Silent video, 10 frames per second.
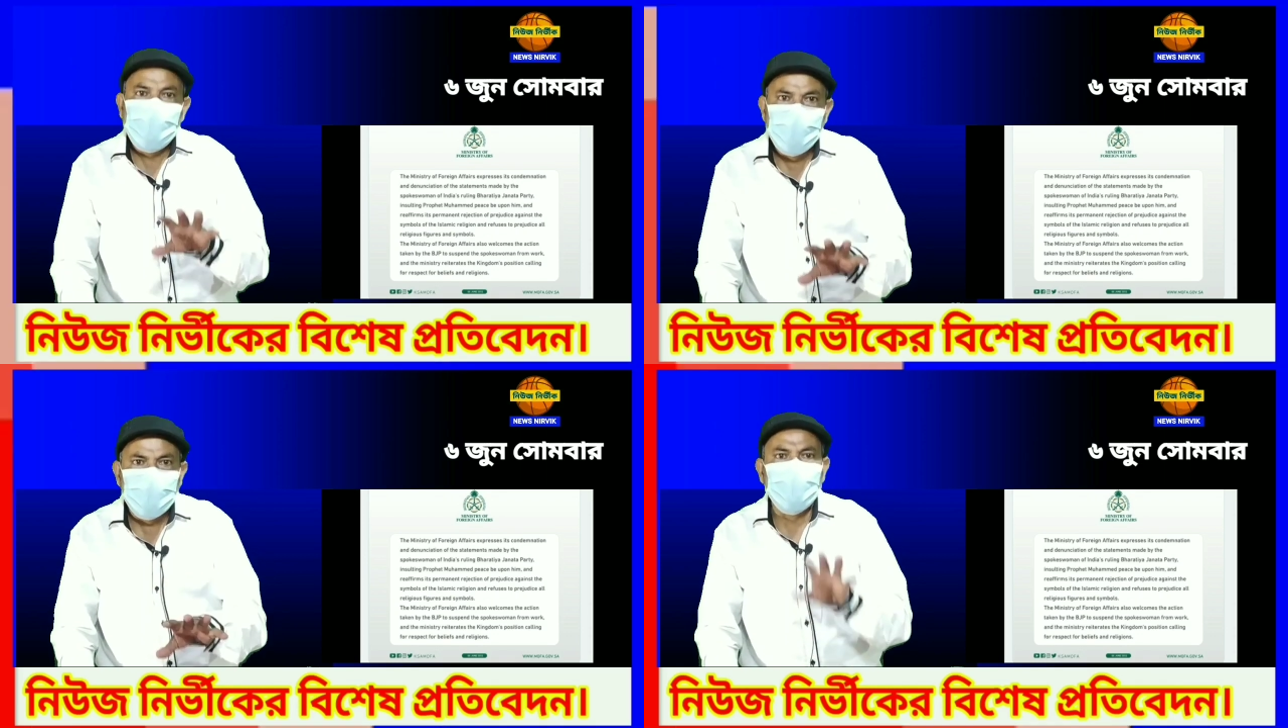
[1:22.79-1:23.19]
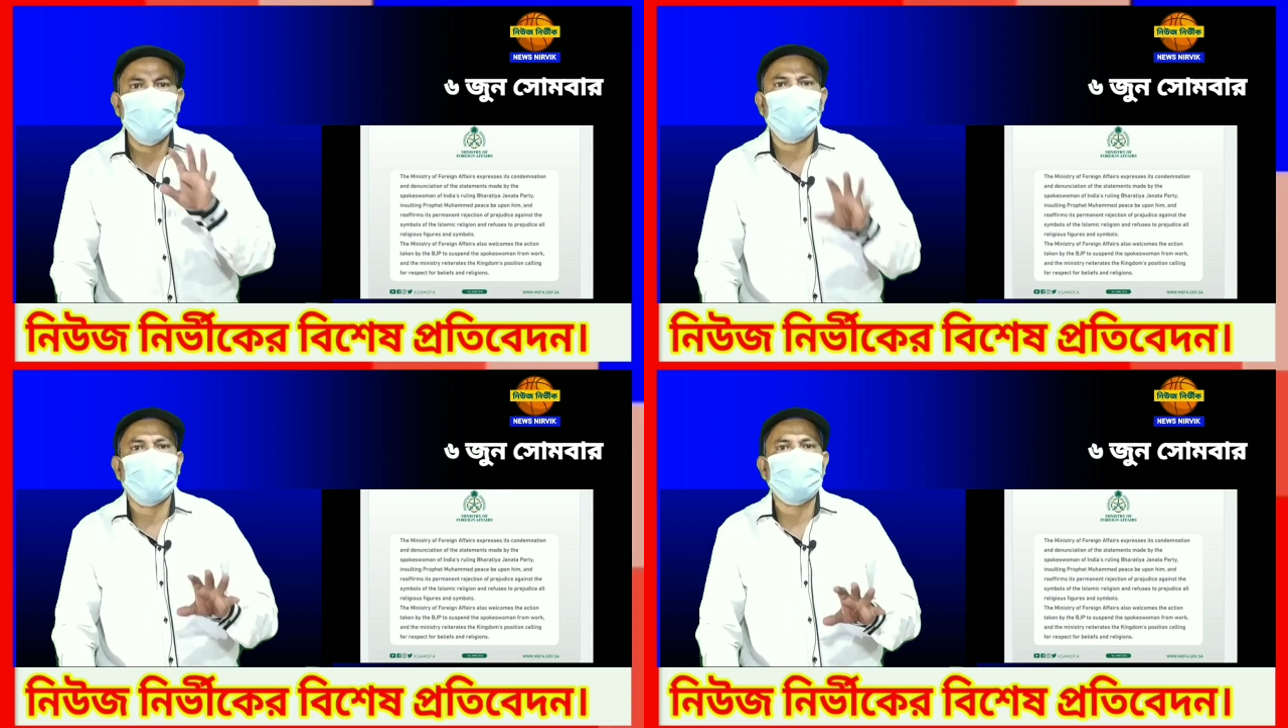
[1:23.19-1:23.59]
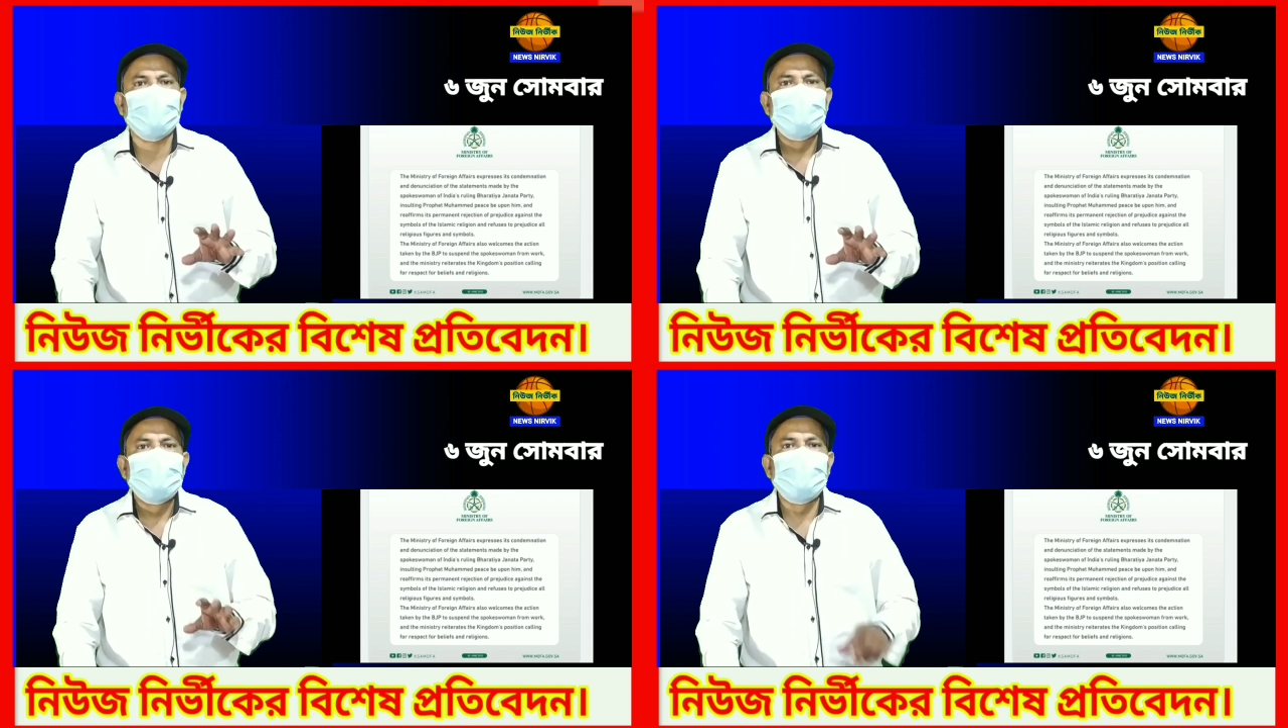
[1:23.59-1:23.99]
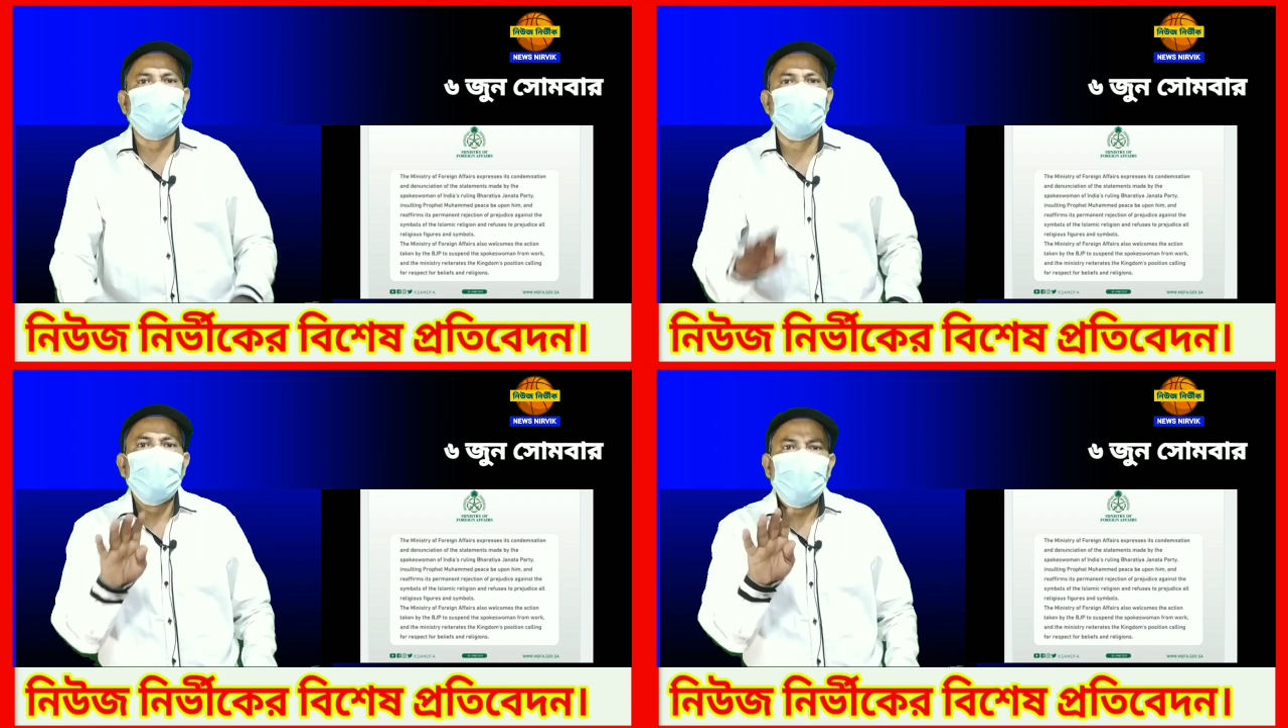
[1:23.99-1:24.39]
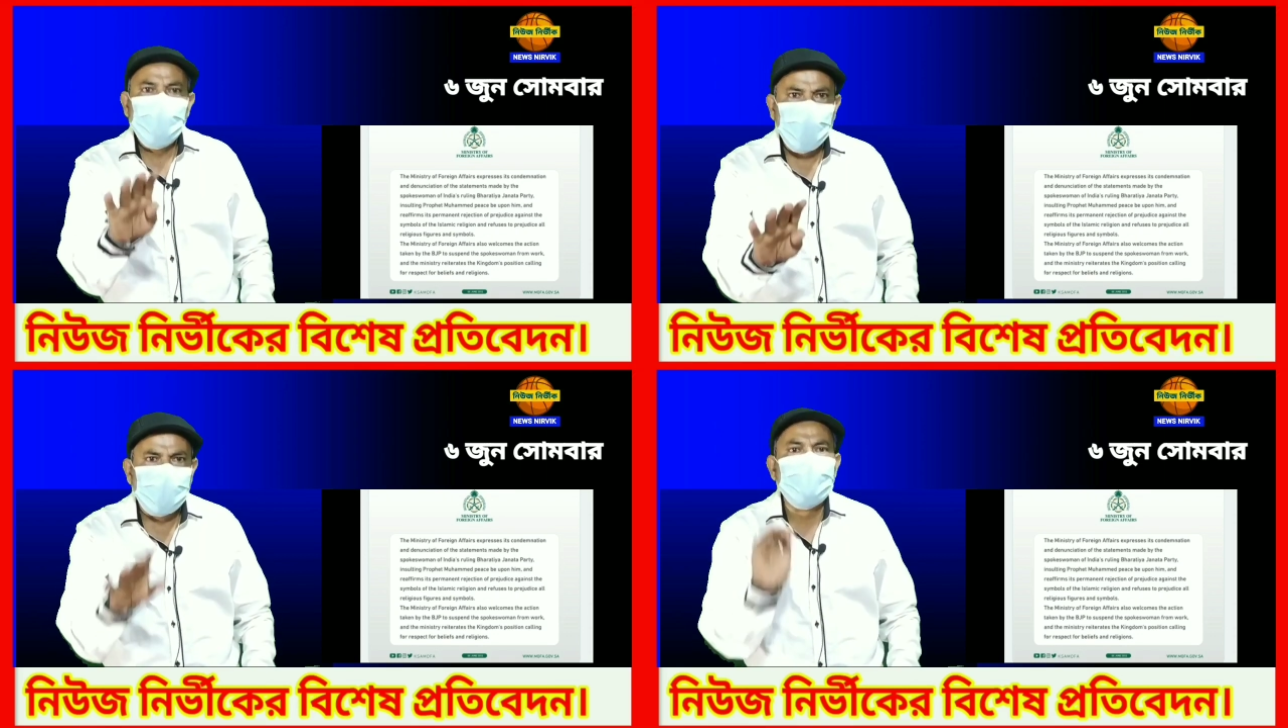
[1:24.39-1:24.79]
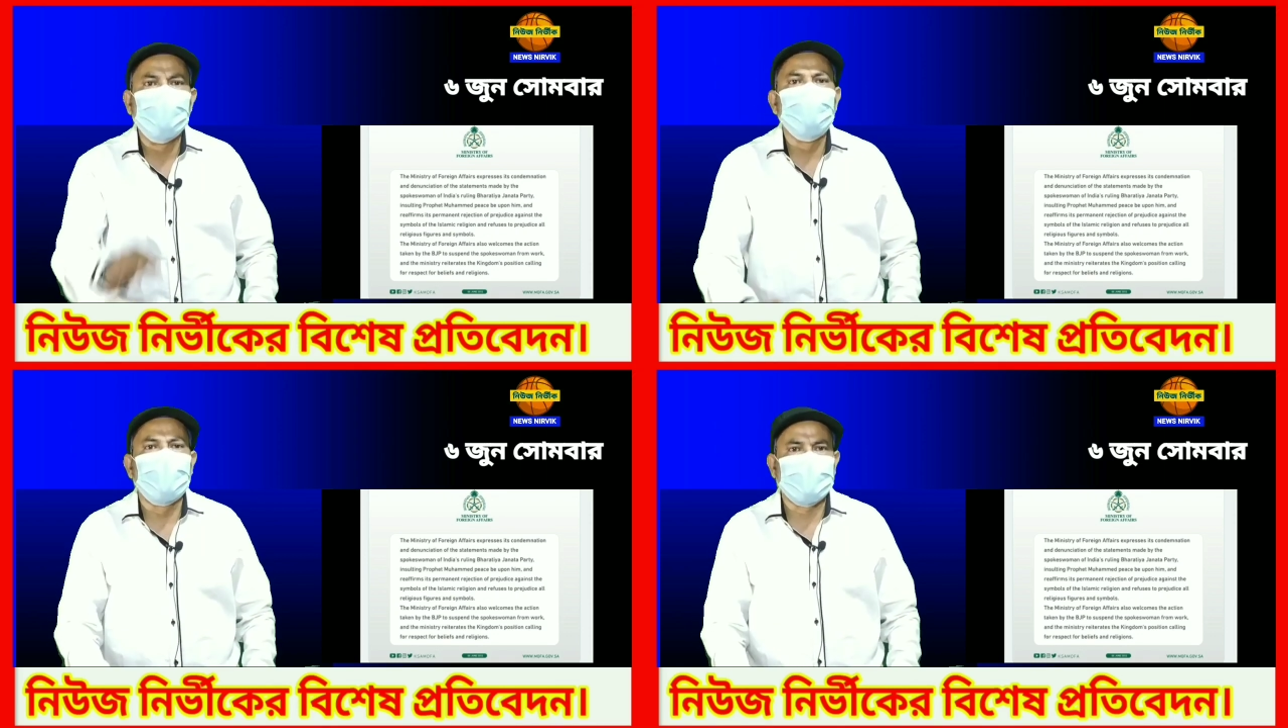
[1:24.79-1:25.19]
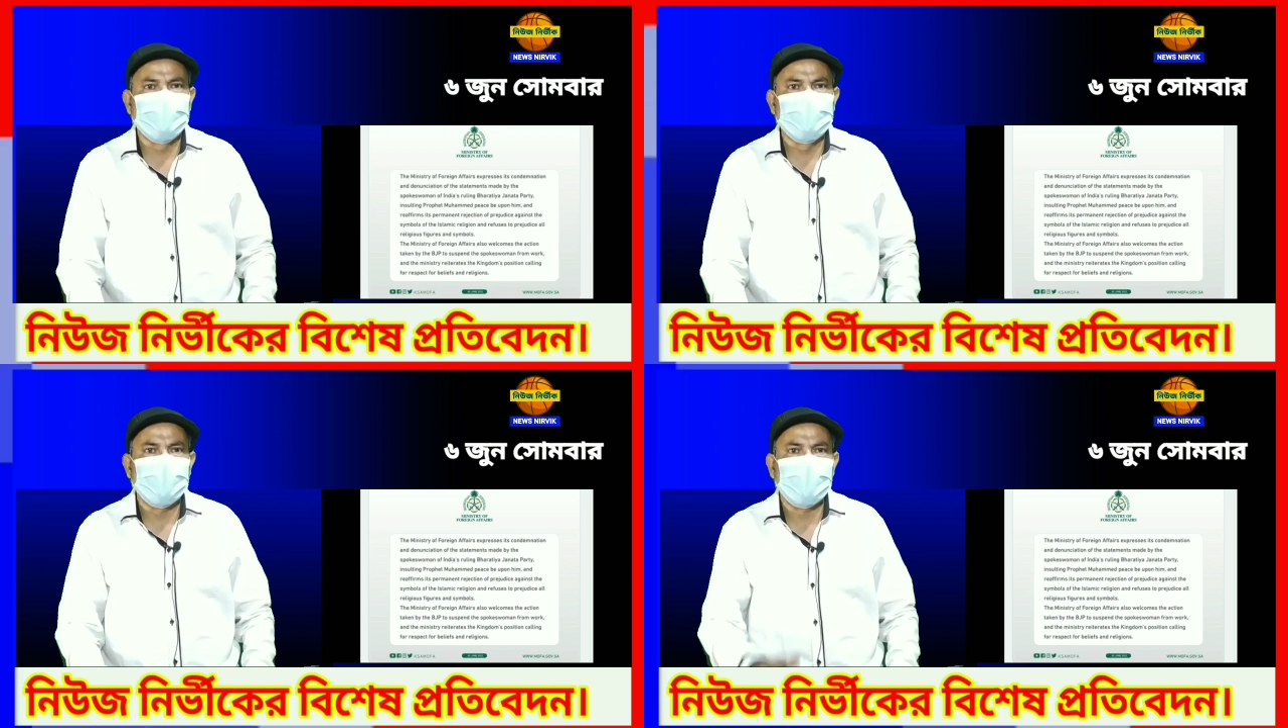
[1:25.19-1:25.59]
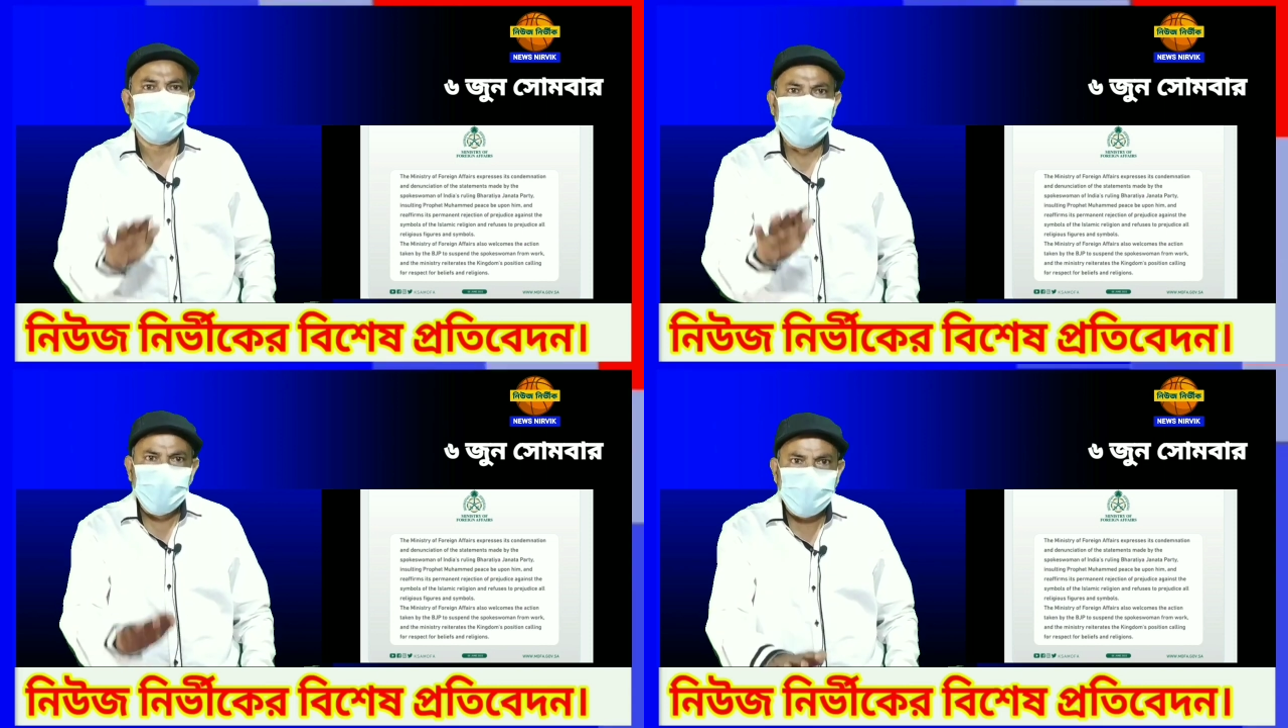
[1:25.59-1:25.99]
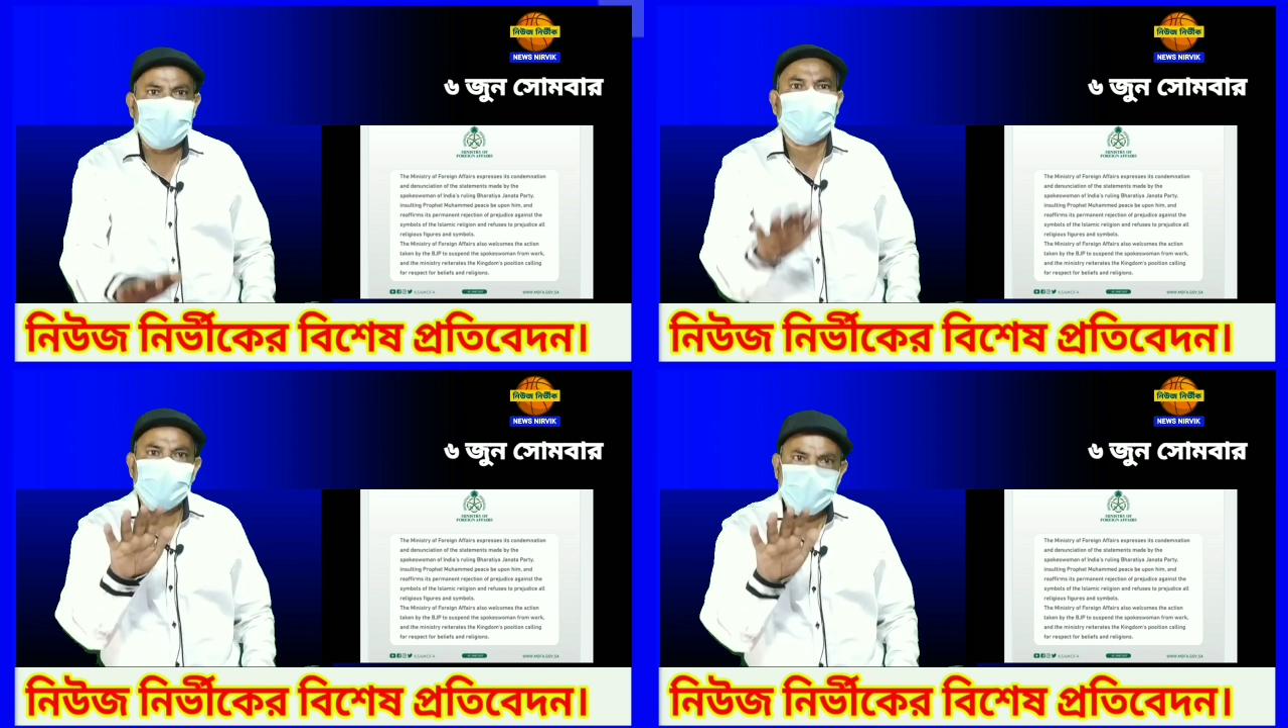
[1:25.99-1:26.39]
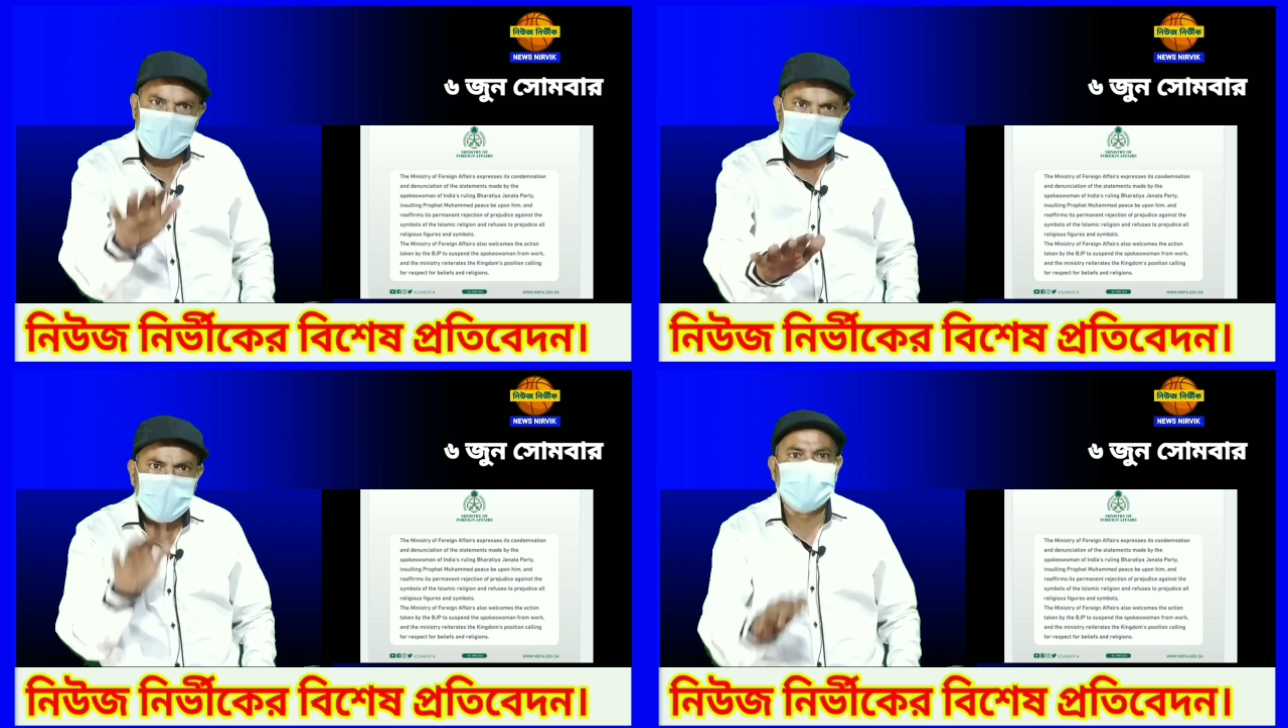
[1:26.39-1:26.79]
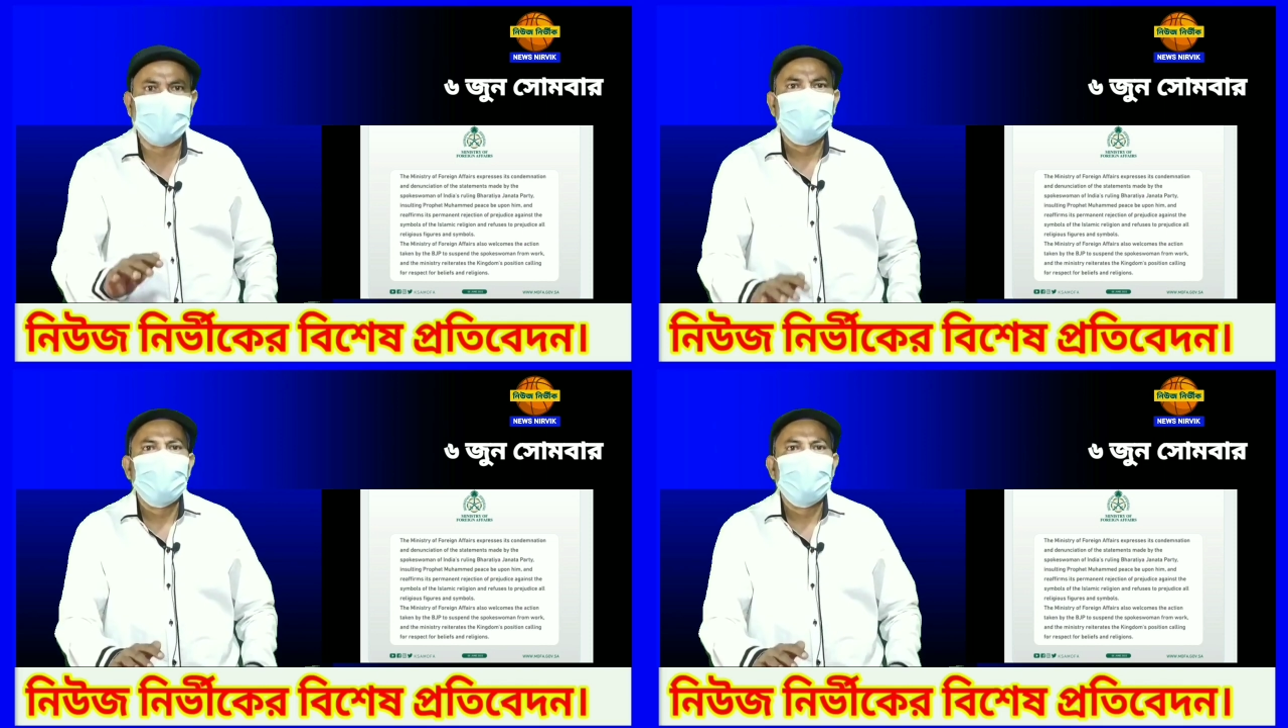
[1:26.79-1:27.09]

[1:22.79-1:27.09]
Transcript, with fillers: নুপুর শর্মা এবং নবীন কুমার জিন্দাল বা মুখপাত্র ছিলেন